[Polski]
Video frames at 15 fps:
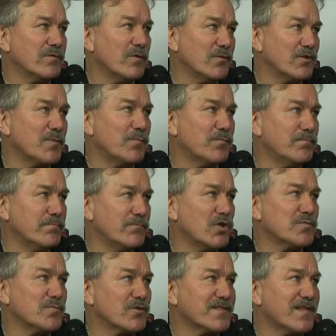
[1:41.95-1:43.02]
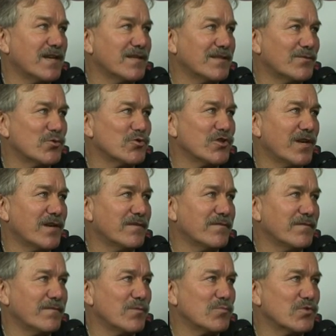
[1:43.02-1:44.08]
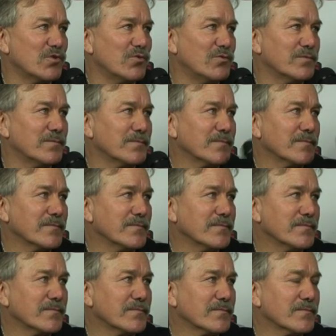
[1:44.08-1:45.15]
No będzie dość mocna drużyna w Wałbrzychu. Czyli